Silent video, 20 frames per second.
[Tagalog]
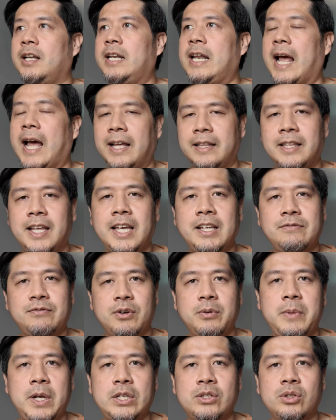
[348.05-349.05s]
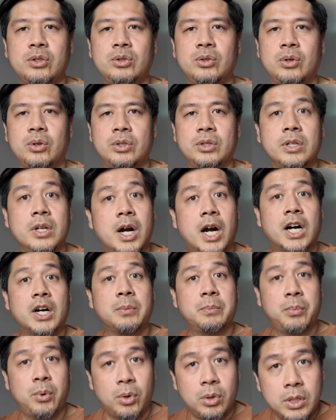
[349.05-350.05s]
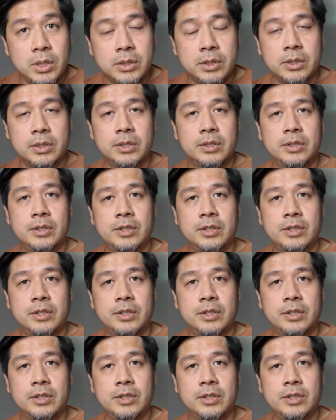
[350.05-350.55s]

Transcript: lahat ng information doon garbled.